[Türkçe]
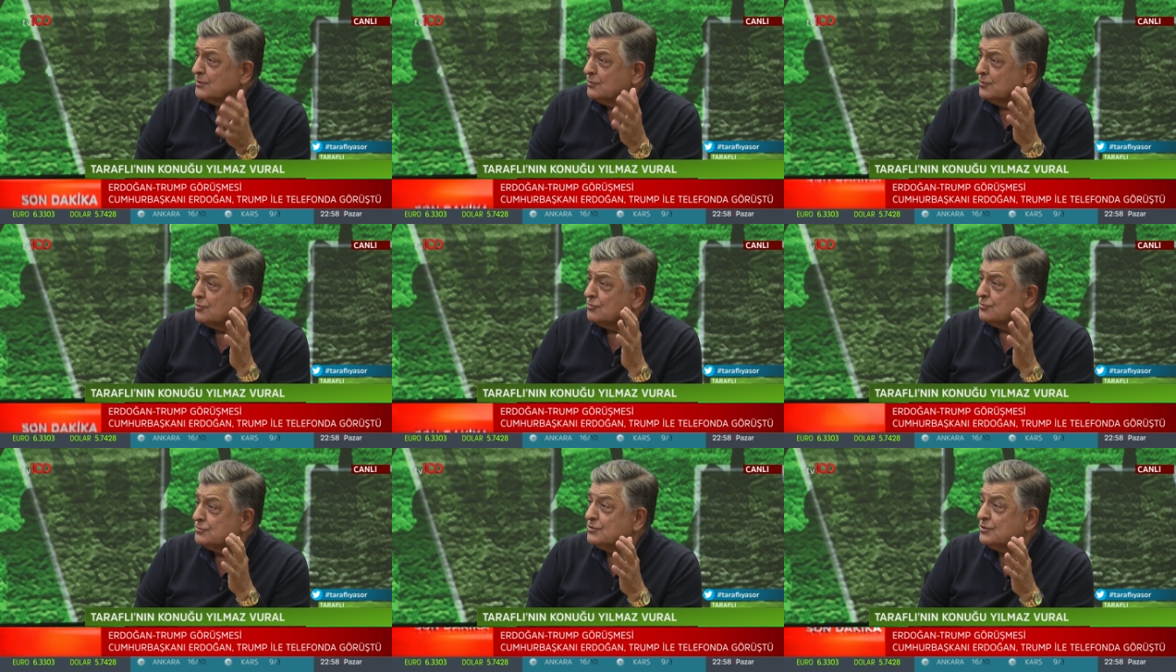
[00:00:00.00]

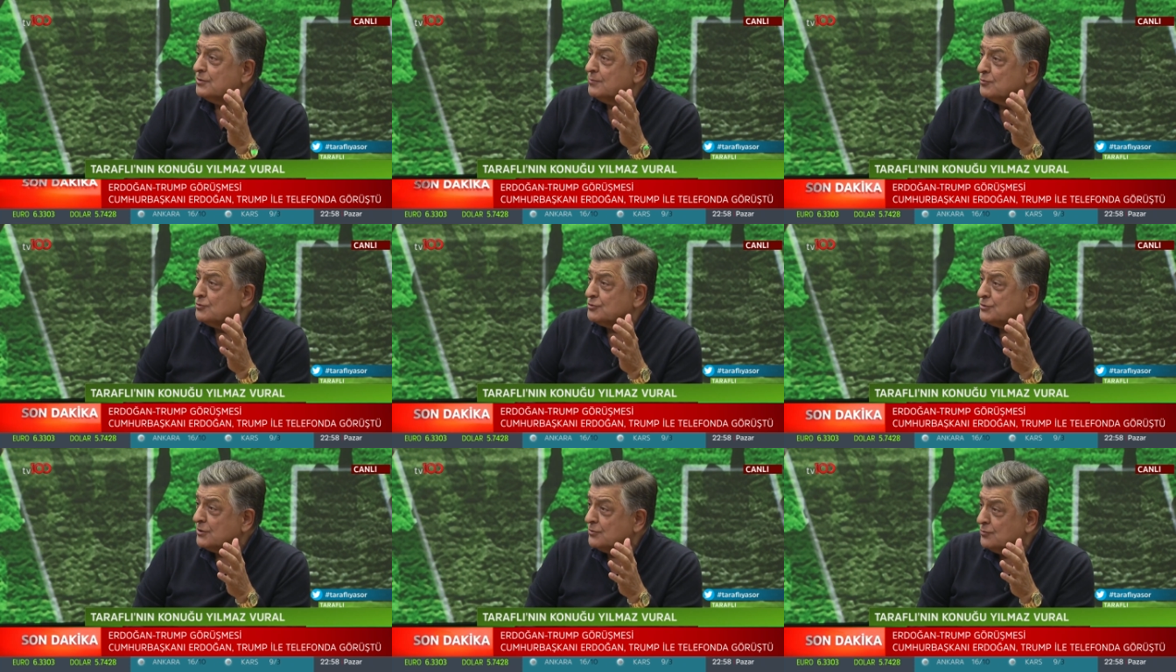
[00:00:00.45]

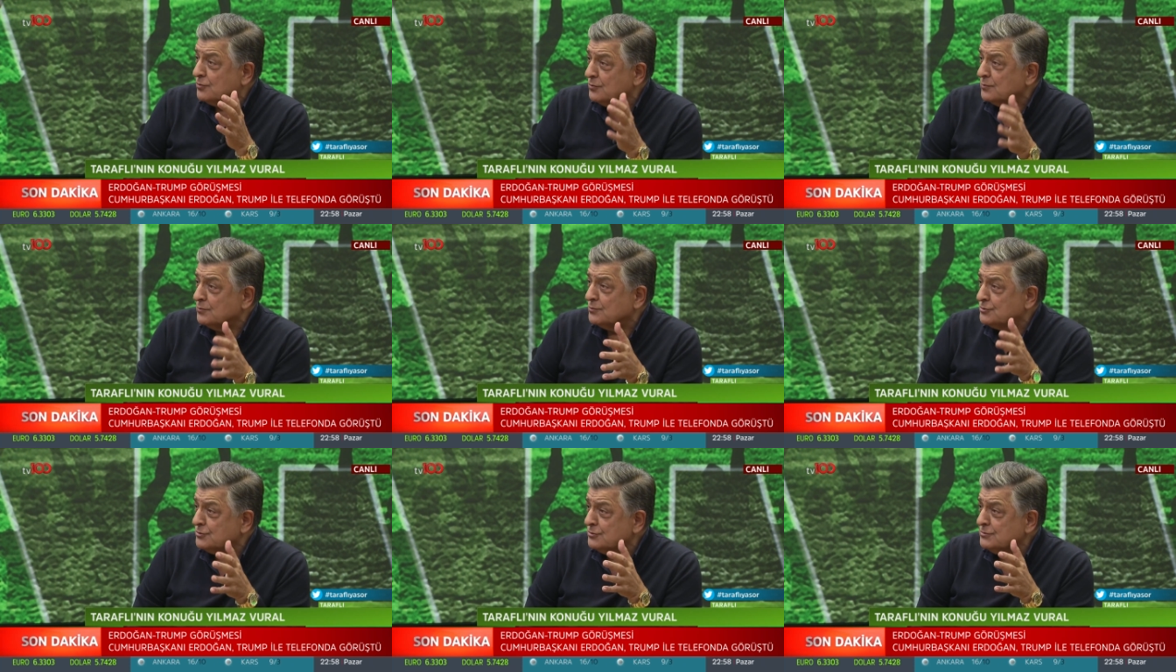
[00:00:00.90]
1923'te
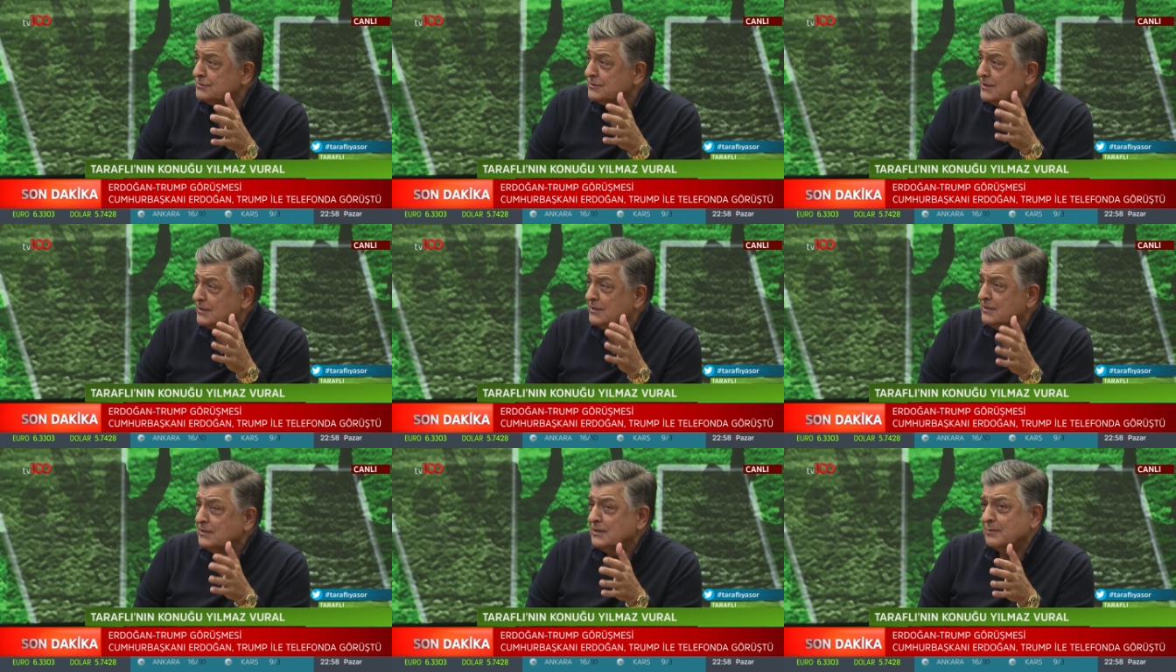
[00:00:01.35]
kurulmuşsun,
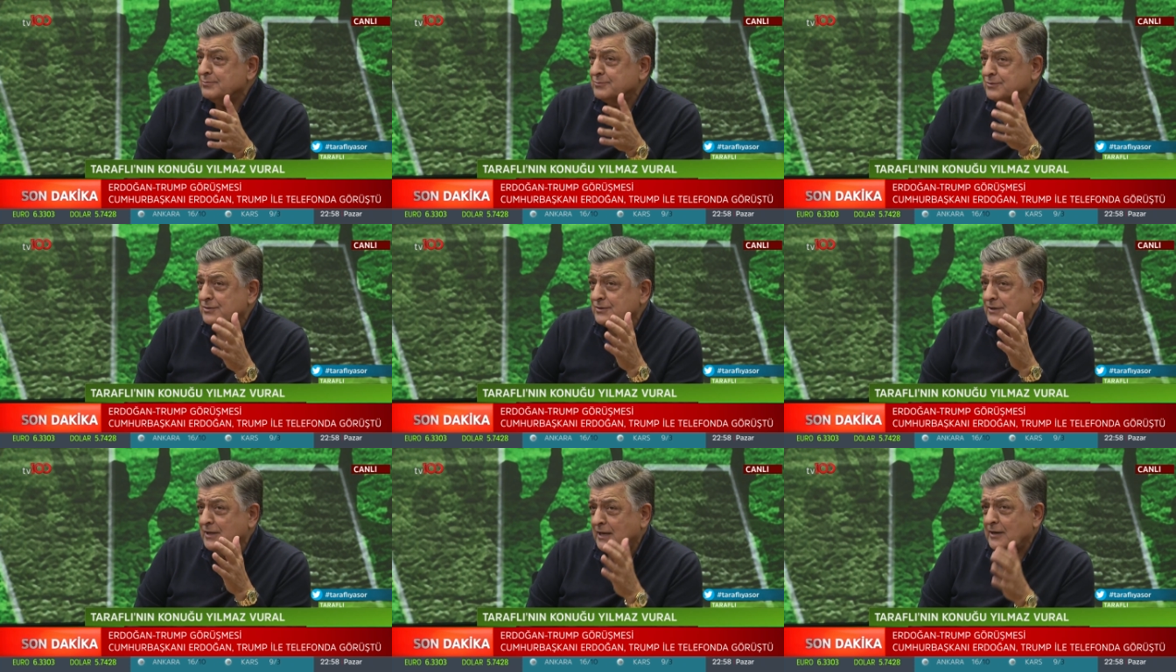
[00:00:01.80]
senin
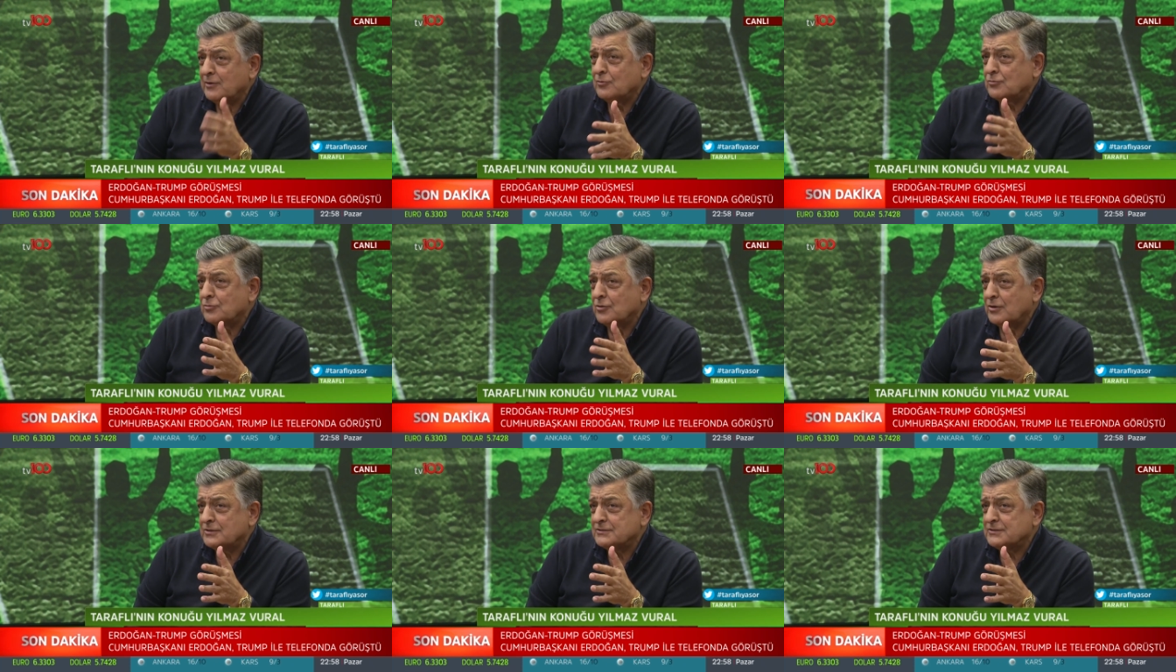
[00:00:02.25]
yaptığın her
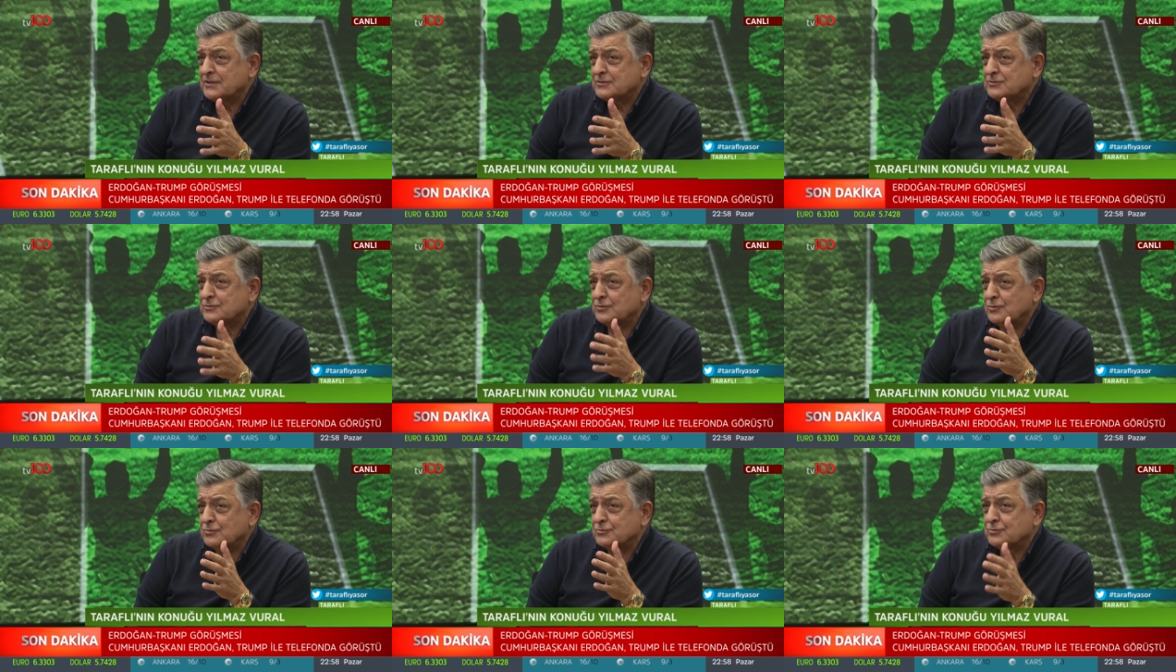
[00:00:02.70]

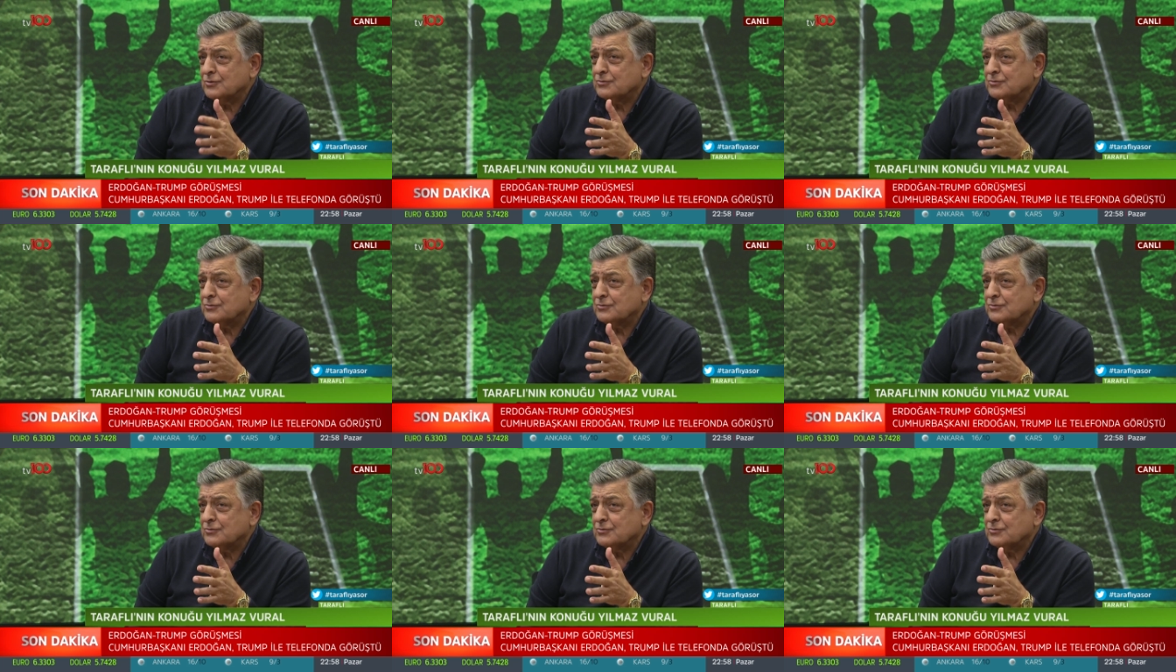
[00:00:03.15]
organizasyonun